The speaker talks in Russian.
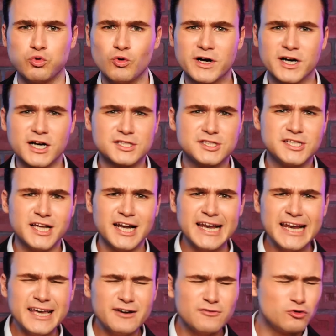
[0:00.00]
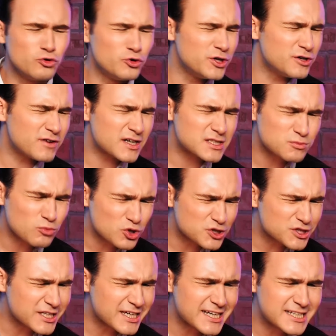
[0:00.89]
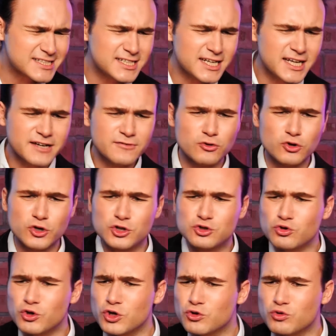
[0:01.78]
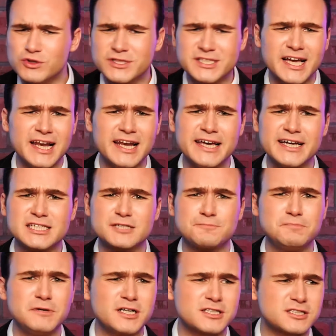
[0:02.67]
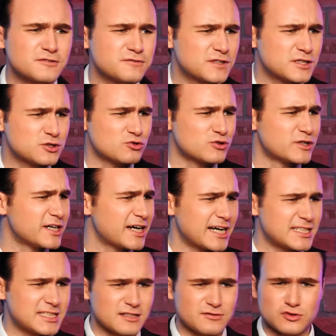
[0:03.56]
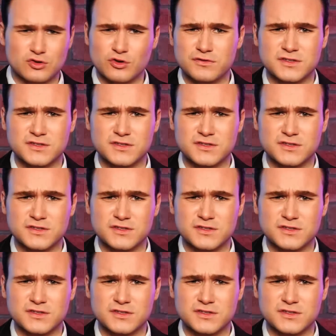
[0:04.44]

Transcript: Ту горделивую, невозможно горделивую риторику телеэкспертов, которые хотят все